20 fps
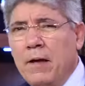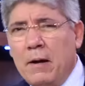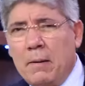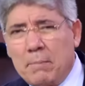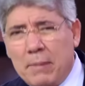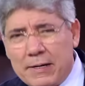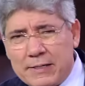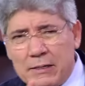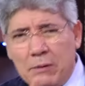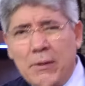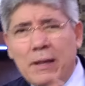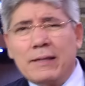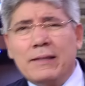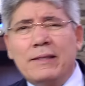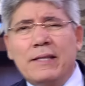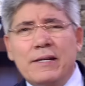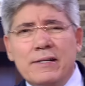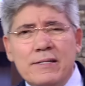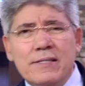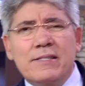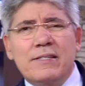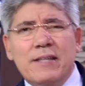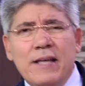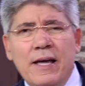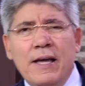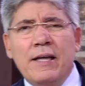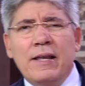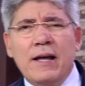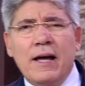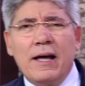Mas há uma
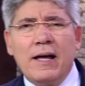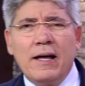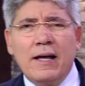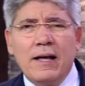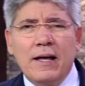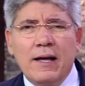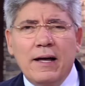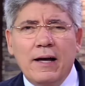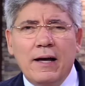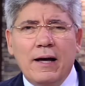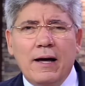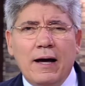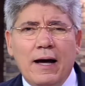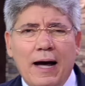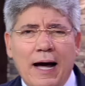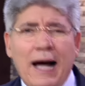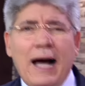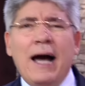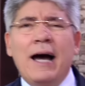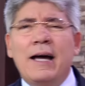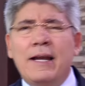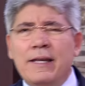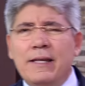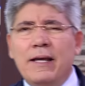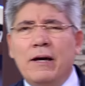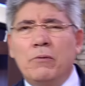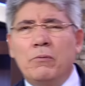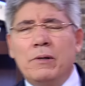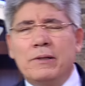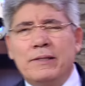terceira
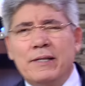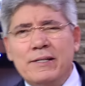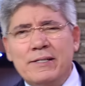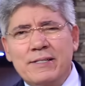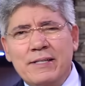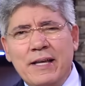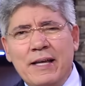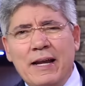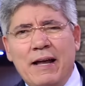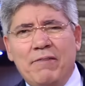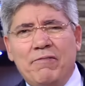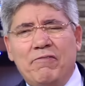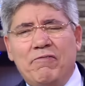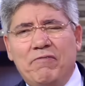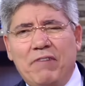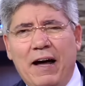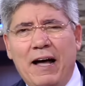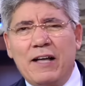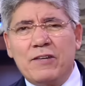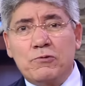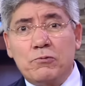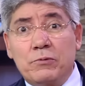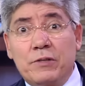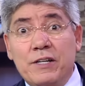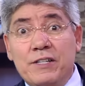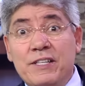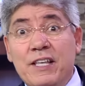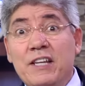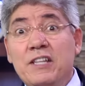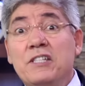área, uma terceira fase, um
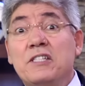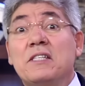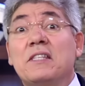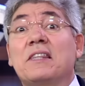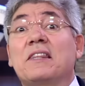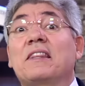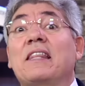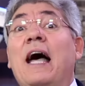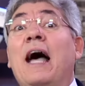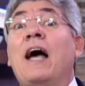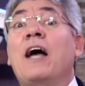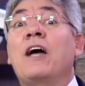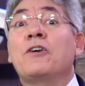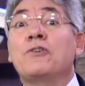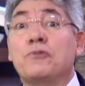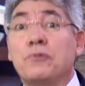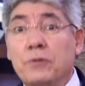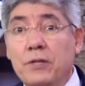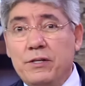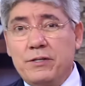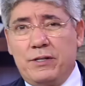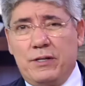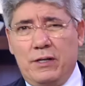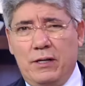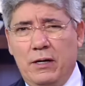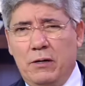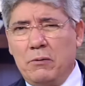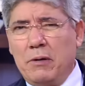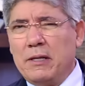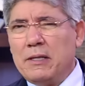terceiro estágio desse
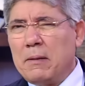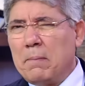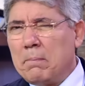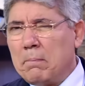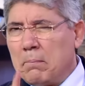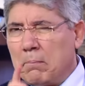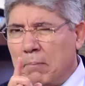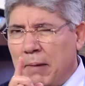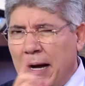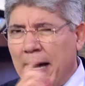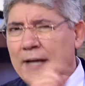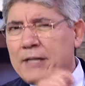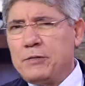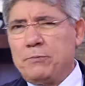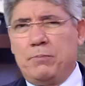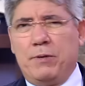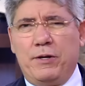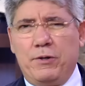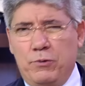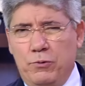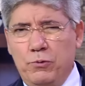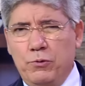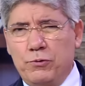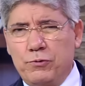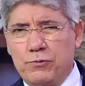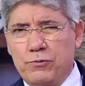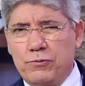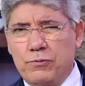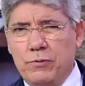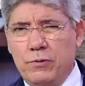engano ainda mais
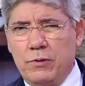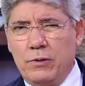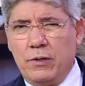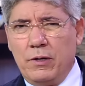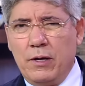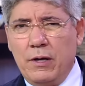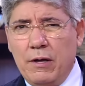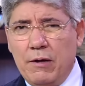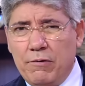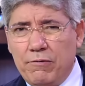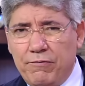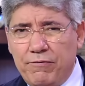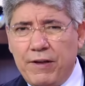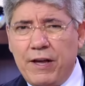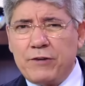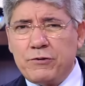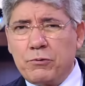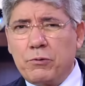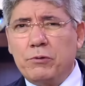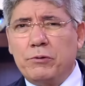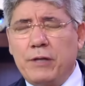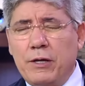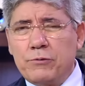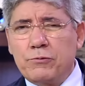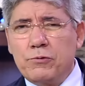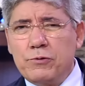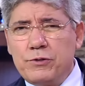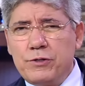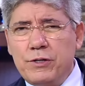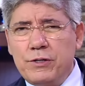perigoso. Veja o que o
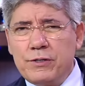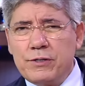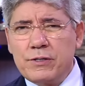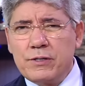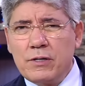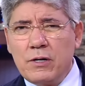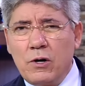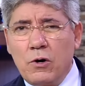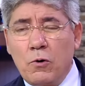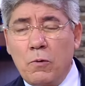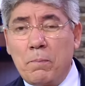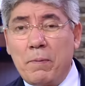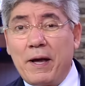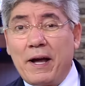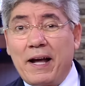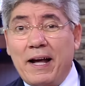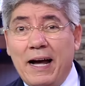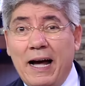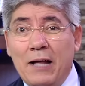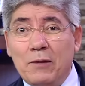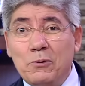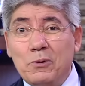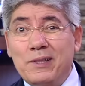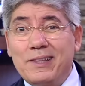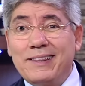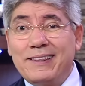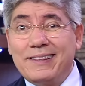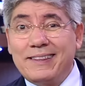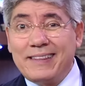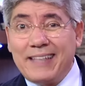texto diz: o pecado
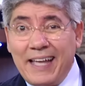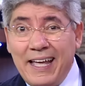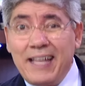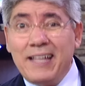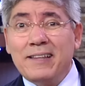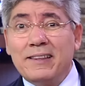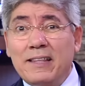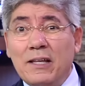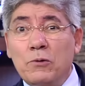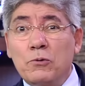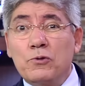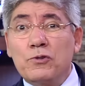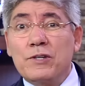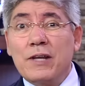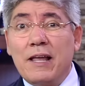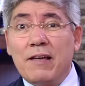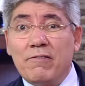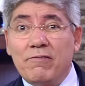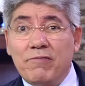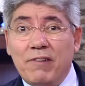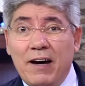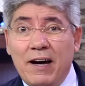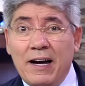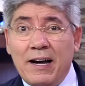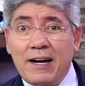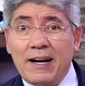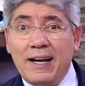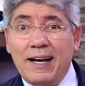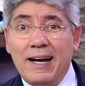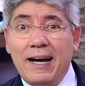tenta nos
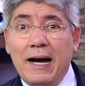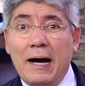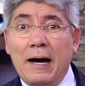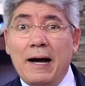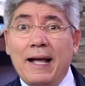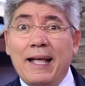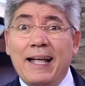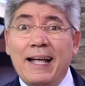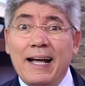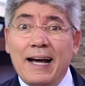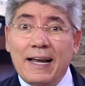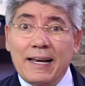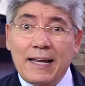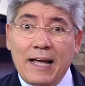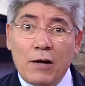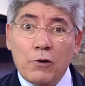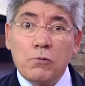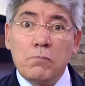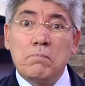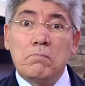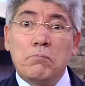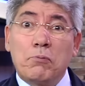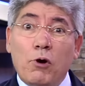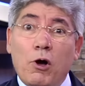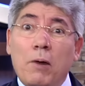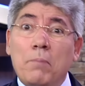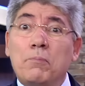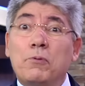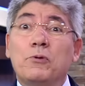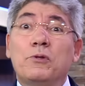levar a enganar o
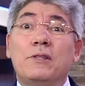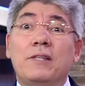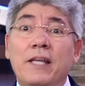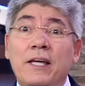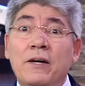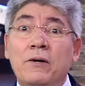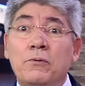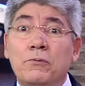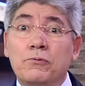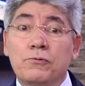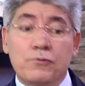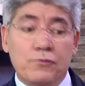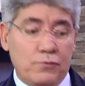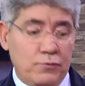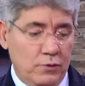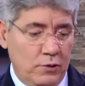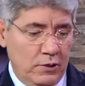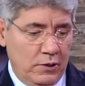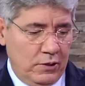próprio Deus.